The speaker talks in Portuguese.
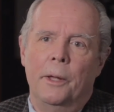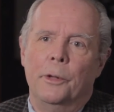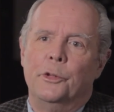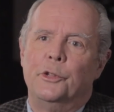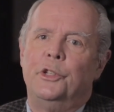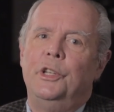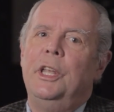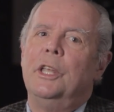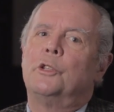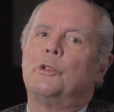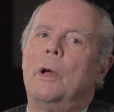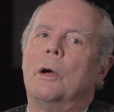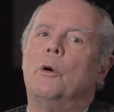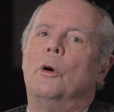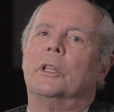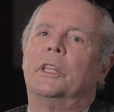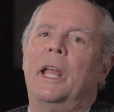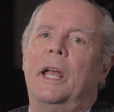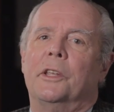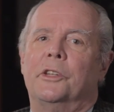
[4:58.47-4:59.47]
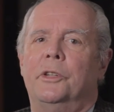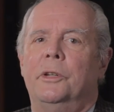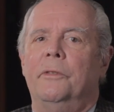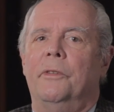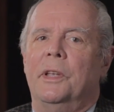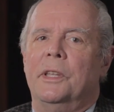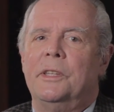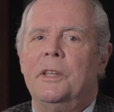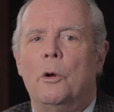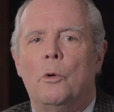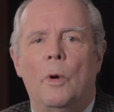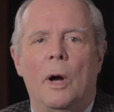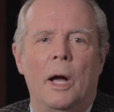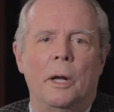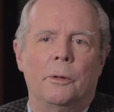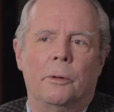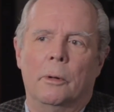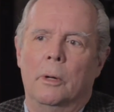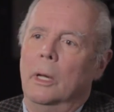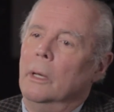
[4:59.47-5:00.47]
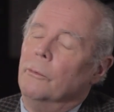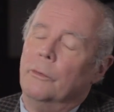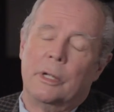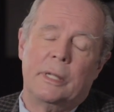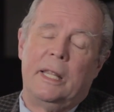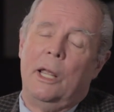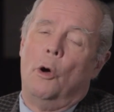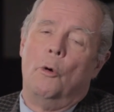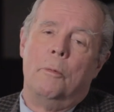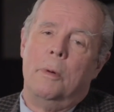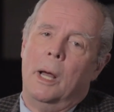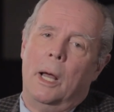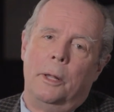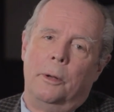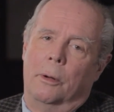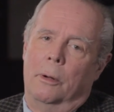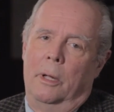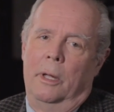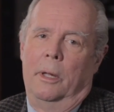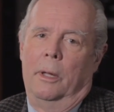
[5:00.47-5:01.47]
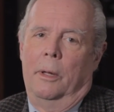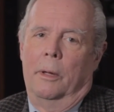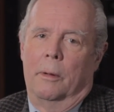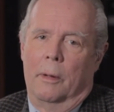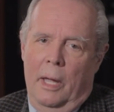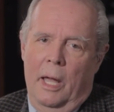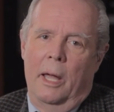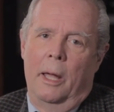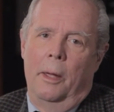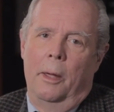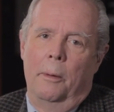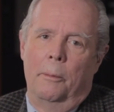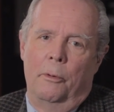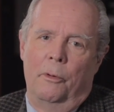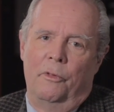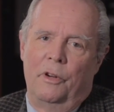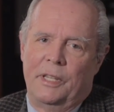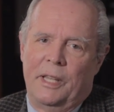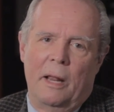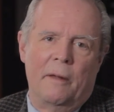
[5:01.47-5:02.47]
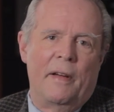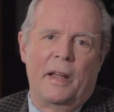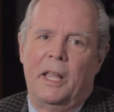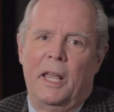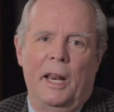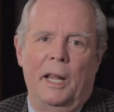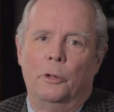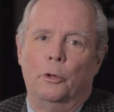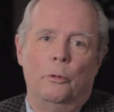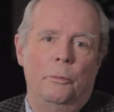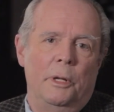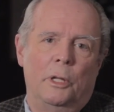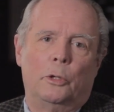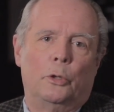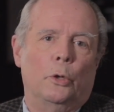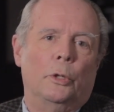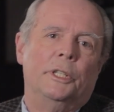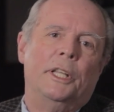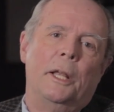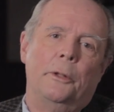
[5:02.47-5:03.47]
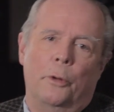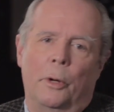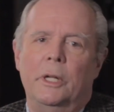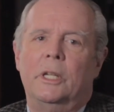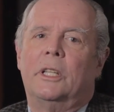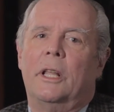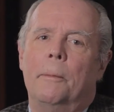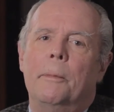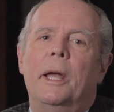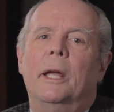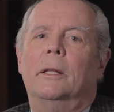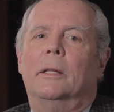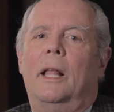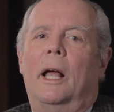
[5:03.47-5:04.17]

Se isso acontece de vez em quando, você é humano. Não é? Você não vai querer dormir toda noite também,